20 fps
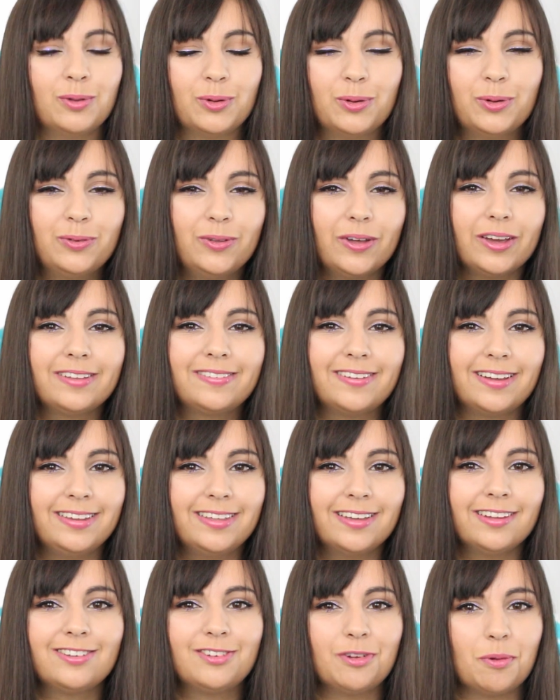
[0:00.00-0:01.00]
de l'auteur
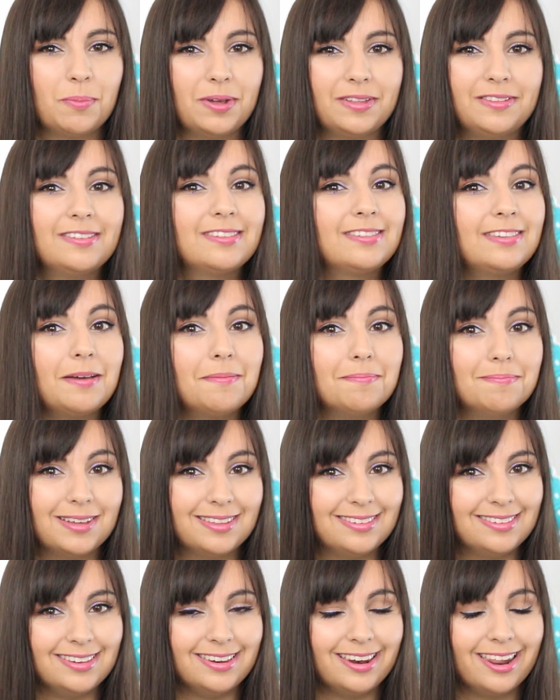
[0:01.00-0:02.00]
italien Giambattista
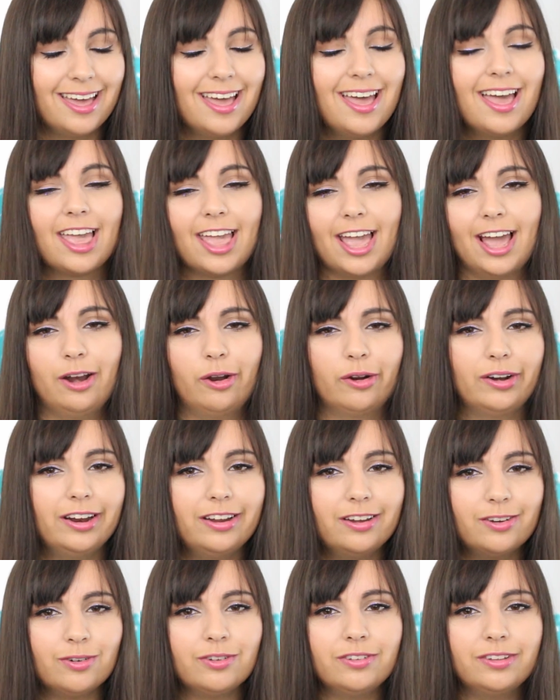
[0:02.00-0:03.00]
Basile. Alors la
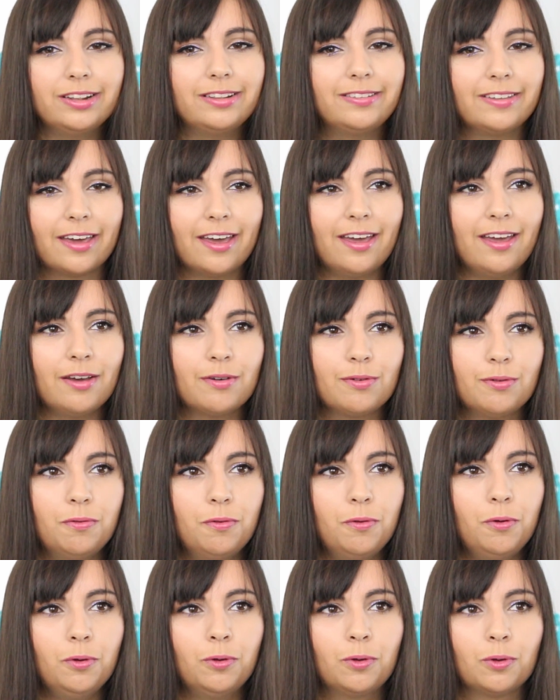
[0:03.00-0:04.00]
légende littéraire
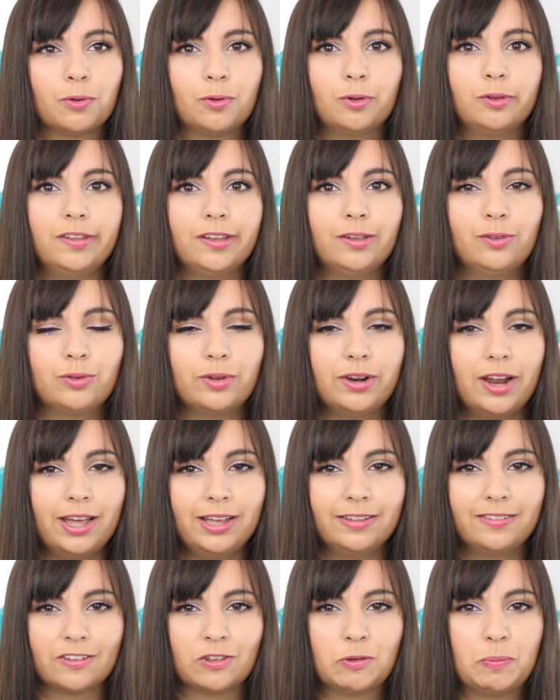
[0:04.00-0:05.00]
veut que ce
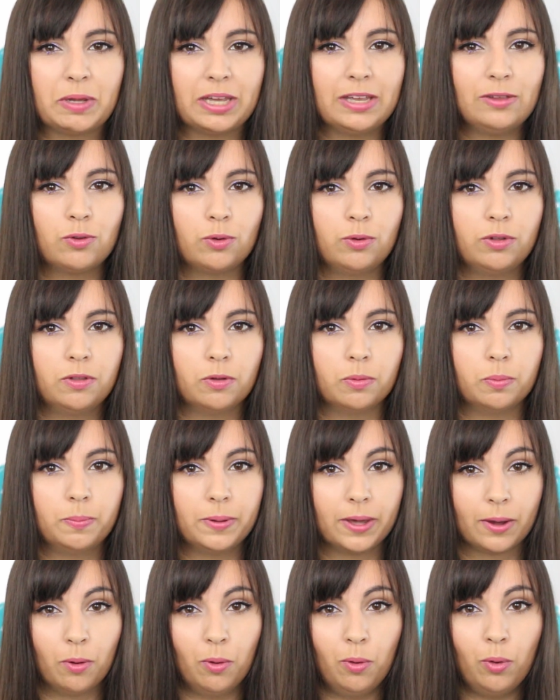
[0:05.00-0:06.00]
texte-là ait inspiré celui de
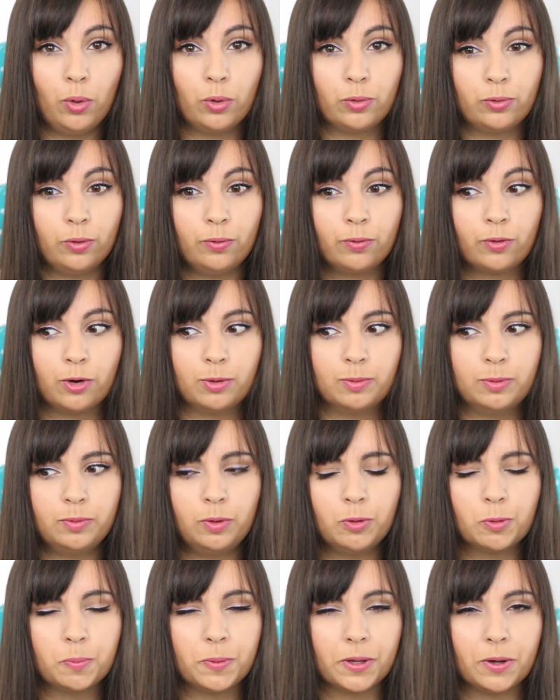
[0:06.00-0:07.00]
Perrault, sauf qu'au
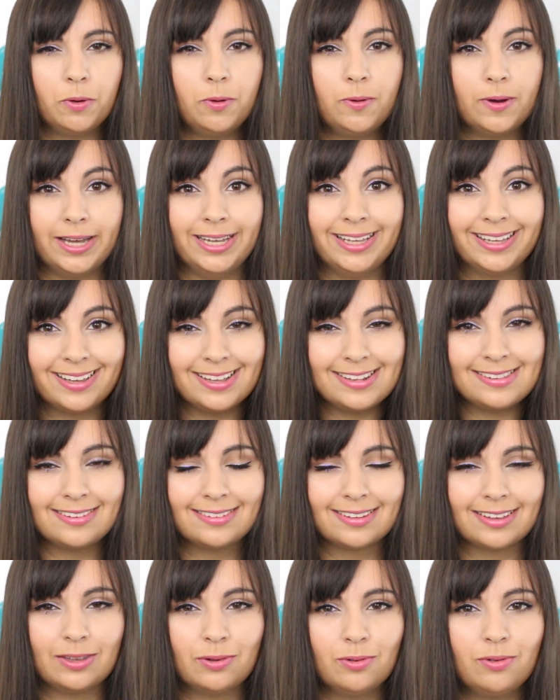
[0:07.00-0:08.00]
moment où Perrault a écrit
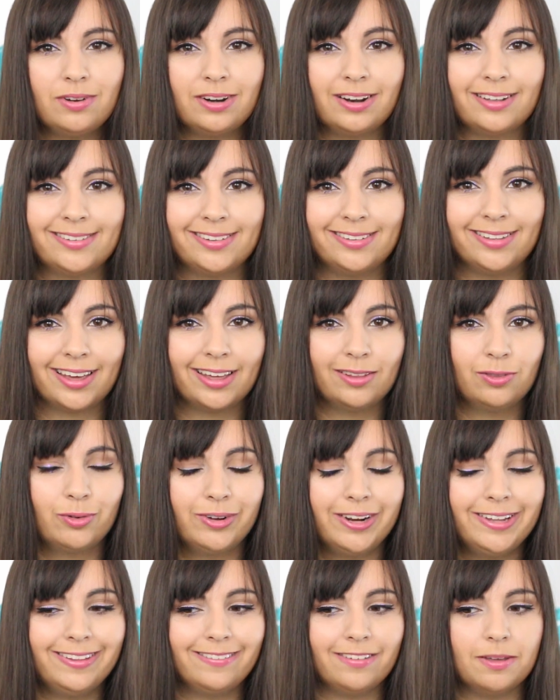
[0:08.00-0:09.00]
Cendrillon, la
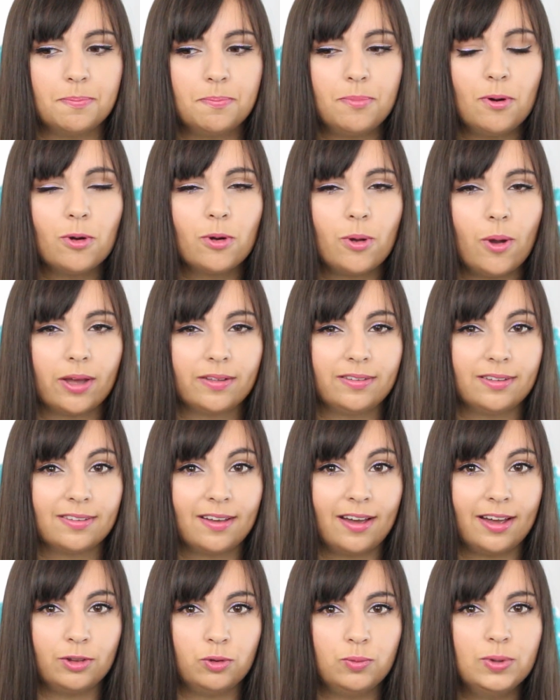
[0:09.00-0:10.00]
Cenerentola n'avait pas encore été
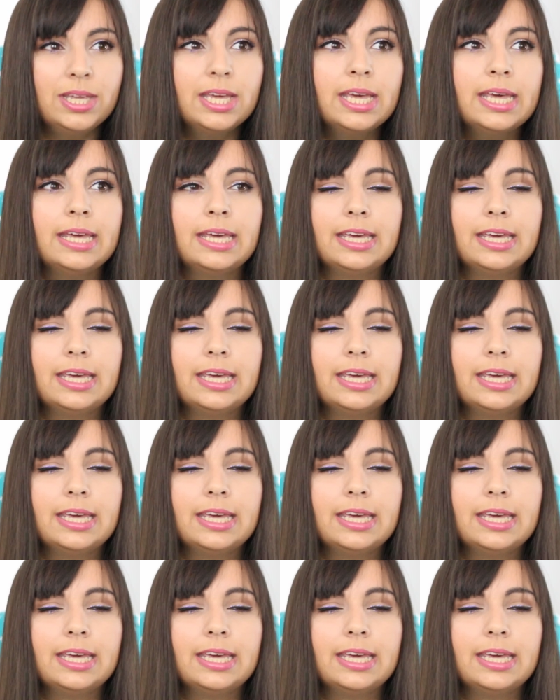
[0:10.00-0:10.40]
traduit